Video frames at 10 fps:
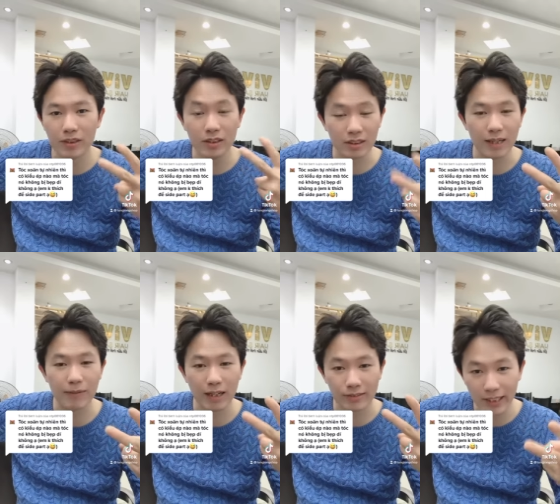cứ thử
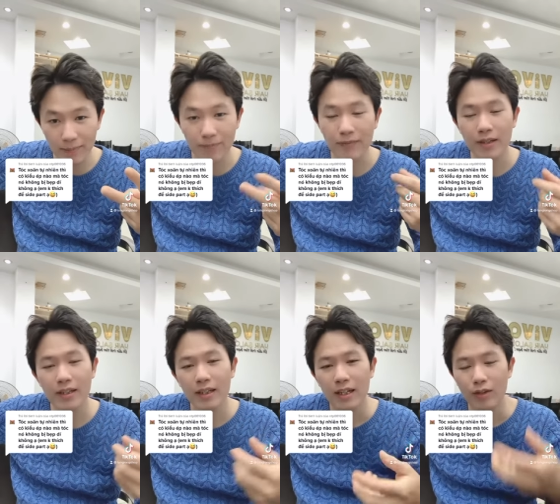tham khảo xem
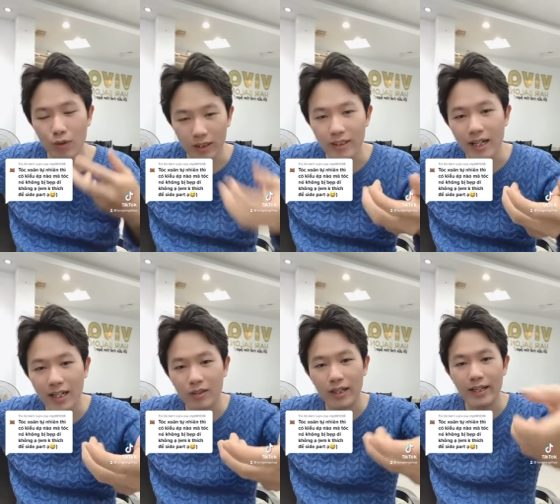loại thứ
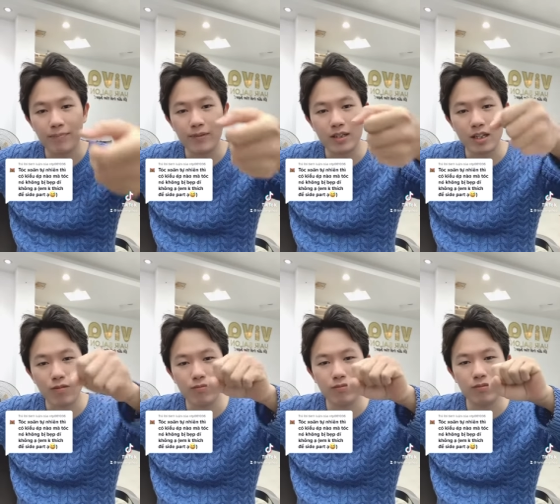hai đó là ép
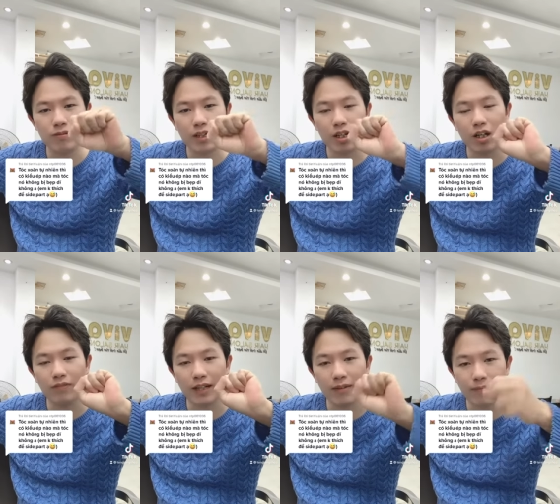cong cái
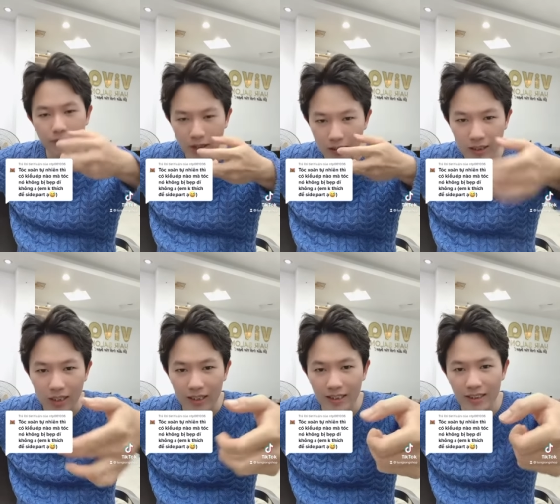ngọn vào tức là
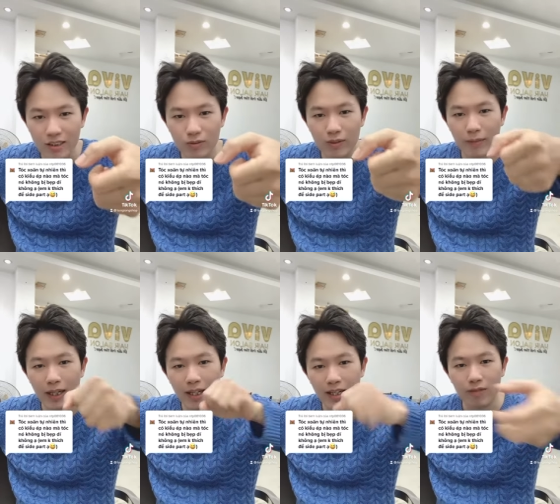người ta sẽ dùng cái
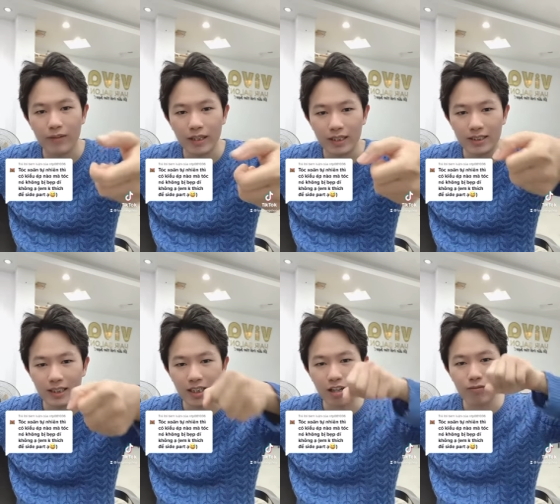máy là cong ấy người ta
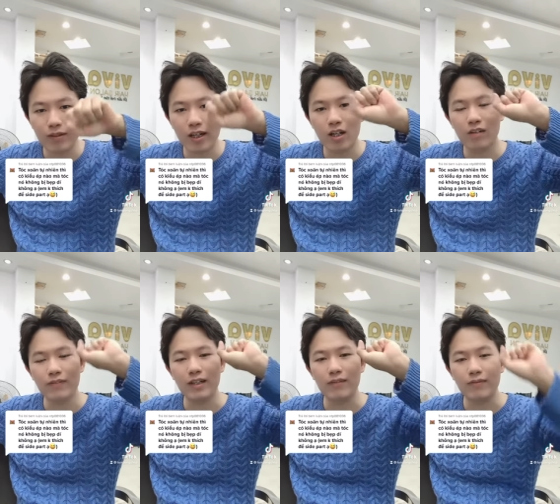sẽ cong cái ngọn
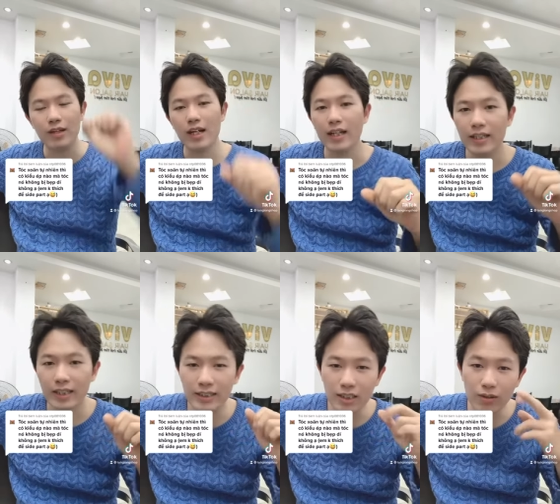vào đấy
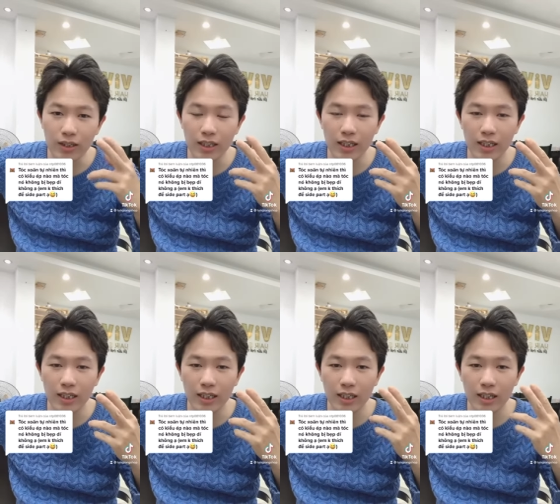thì sau khi
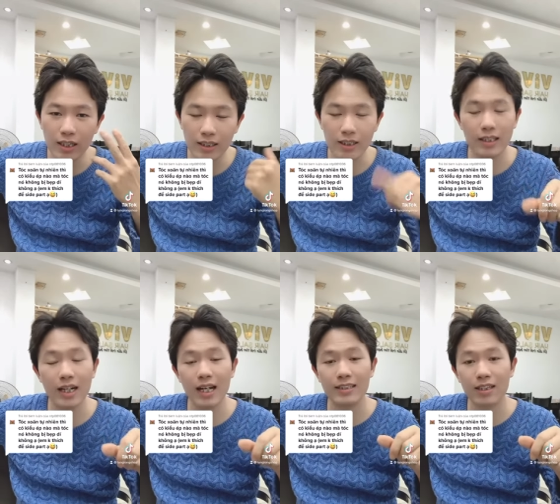uh, người ta
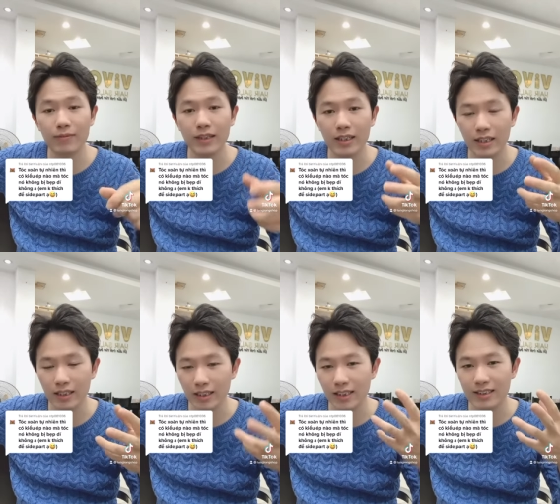là xong ấy
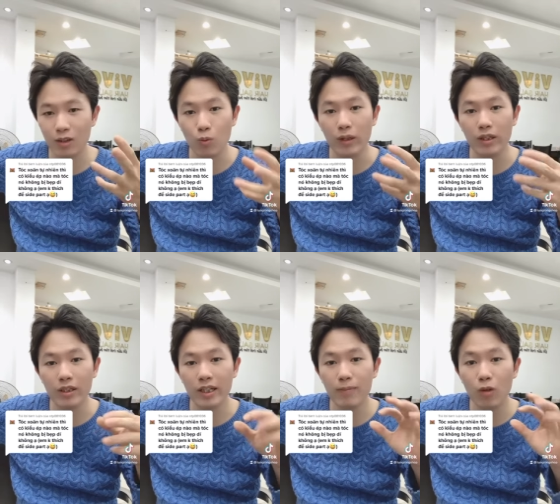thì người ta sẽ
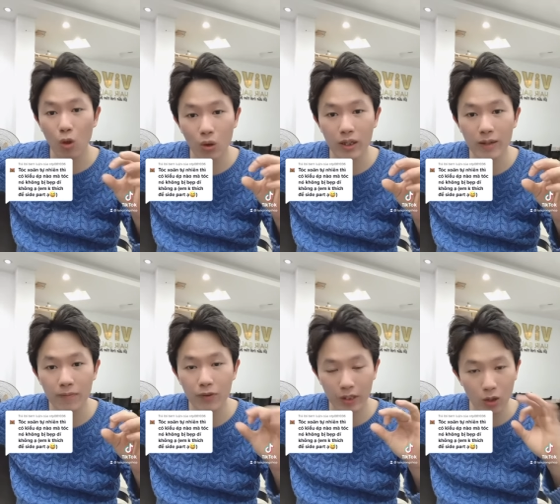cuốn thêm lô nữa
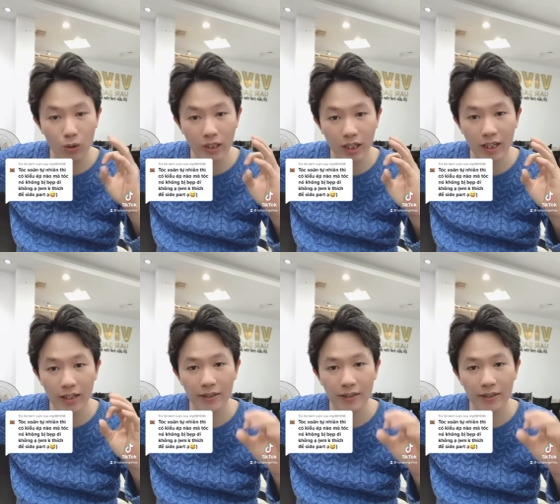cái lô nhựa ấy